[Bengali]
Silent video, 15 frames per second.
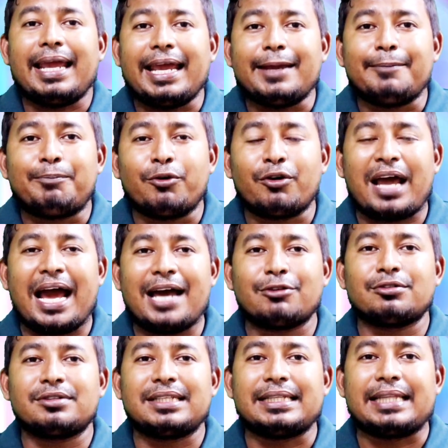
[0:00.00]
এই বুরহান
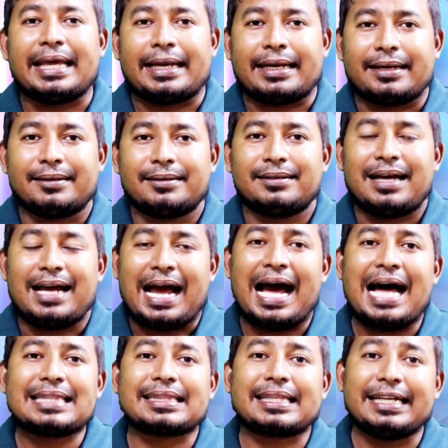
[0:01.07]
উদ্দিনের
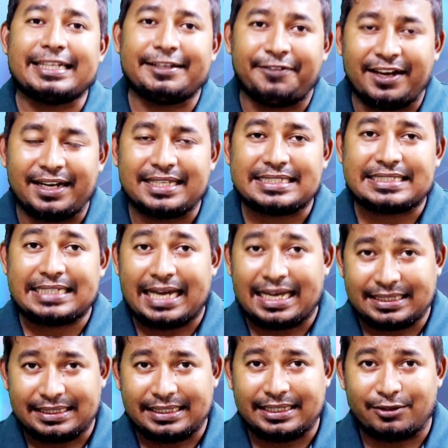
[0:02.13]
হাত কেটে ফেলেন যে
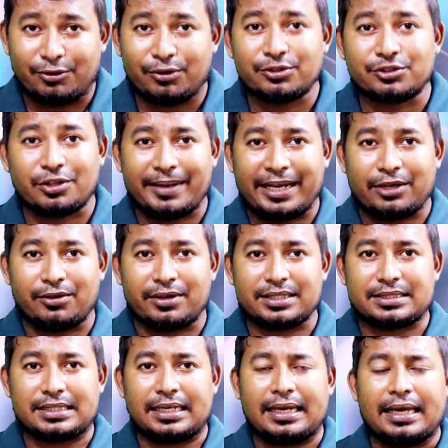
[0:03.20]
হাত দিয়ে গরু জবাই
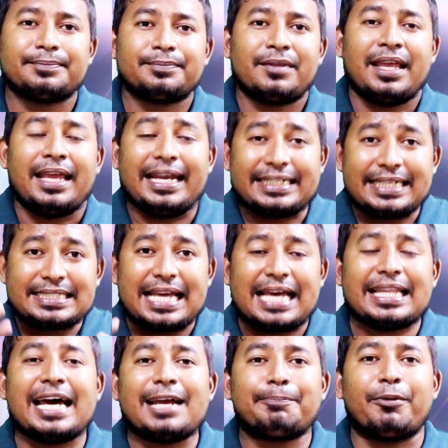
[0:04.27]
করেছে এটা
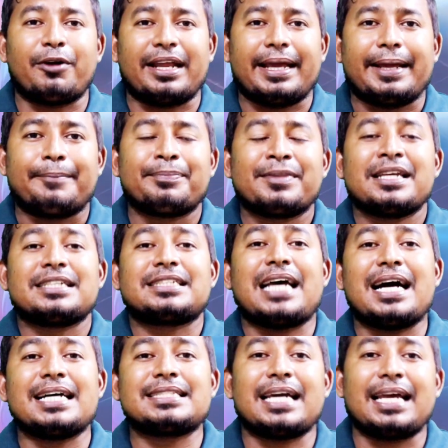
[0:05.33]
জানার পরে
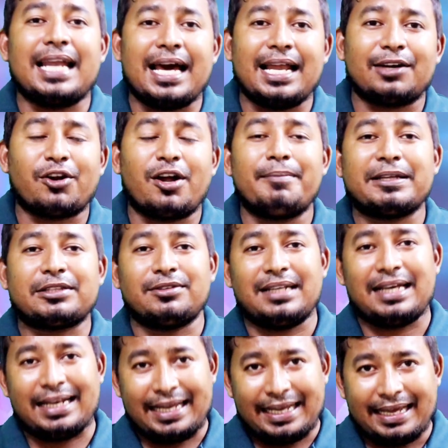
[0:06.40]
শাহজালাল
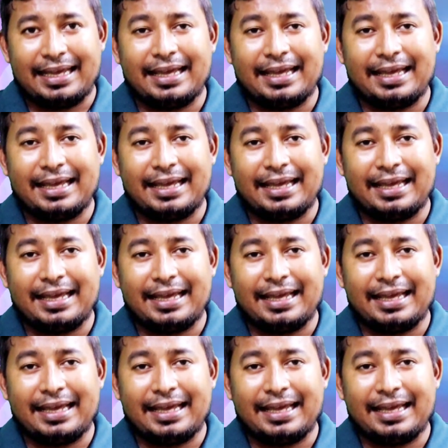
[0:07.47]
রহমাতুল্লাহ